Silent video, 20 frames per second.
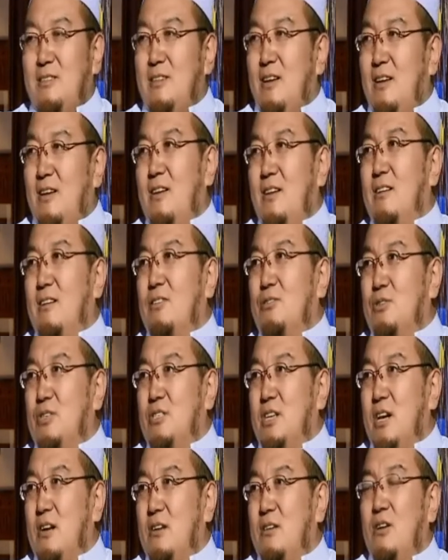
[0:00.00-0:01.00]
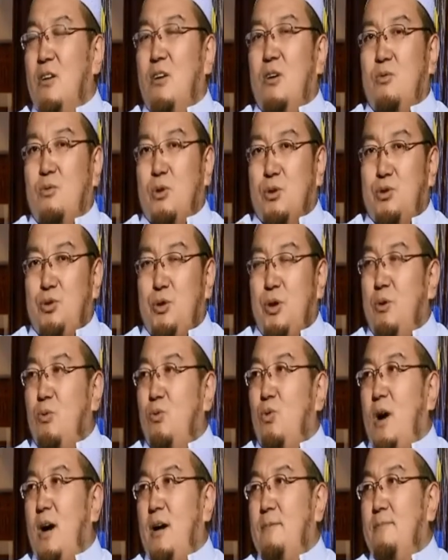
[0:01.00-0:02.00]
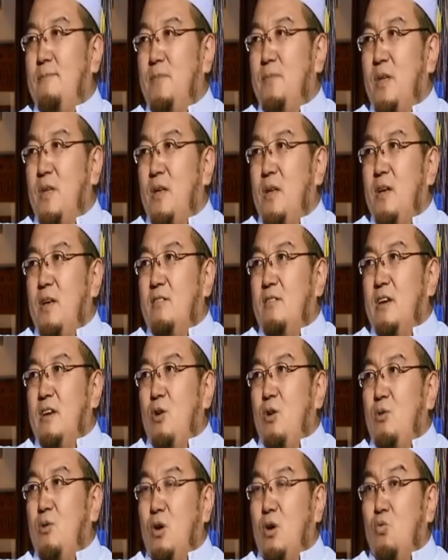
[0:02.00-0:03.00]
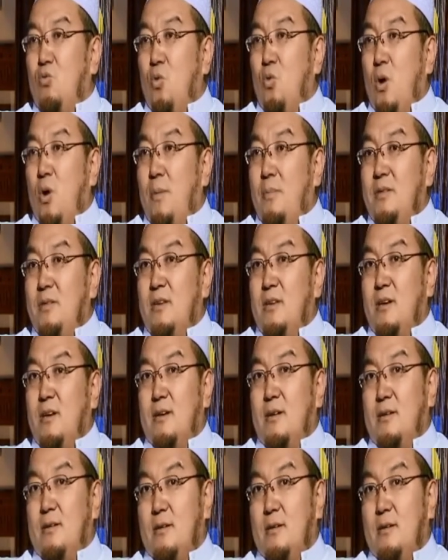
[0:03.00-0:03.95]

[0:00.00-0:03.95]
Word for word: 能量的去讲，我劝化。然后呢，我们的